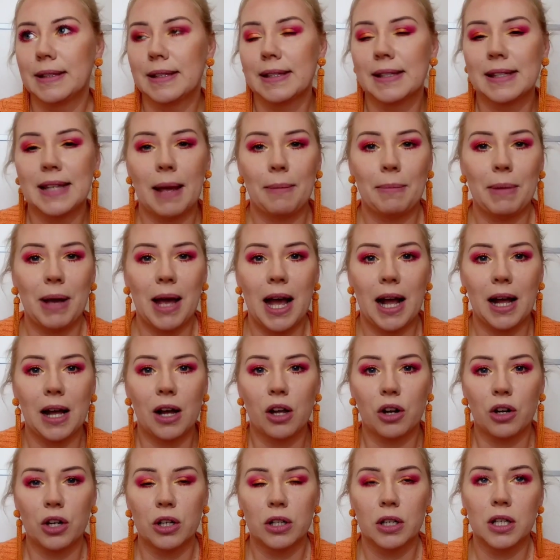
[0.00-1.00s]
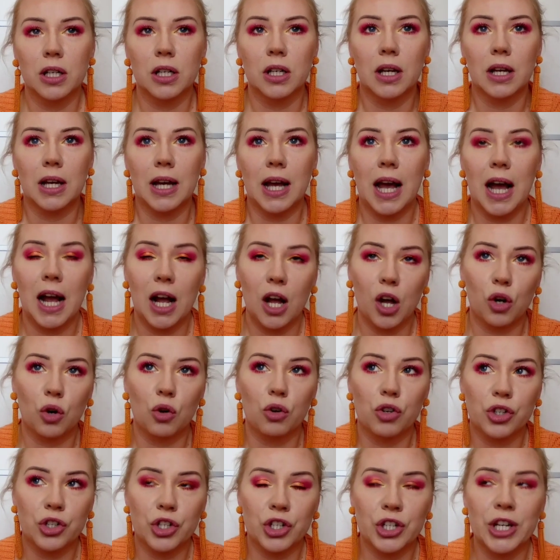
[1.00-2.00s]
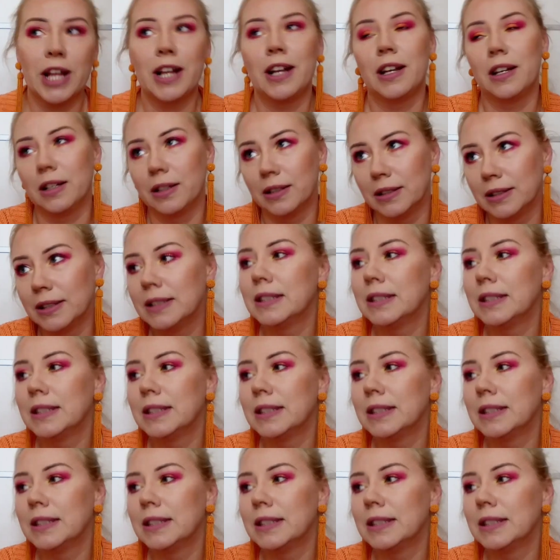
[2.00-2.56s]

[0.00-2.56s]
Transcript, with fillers: sam akryl, akrożel.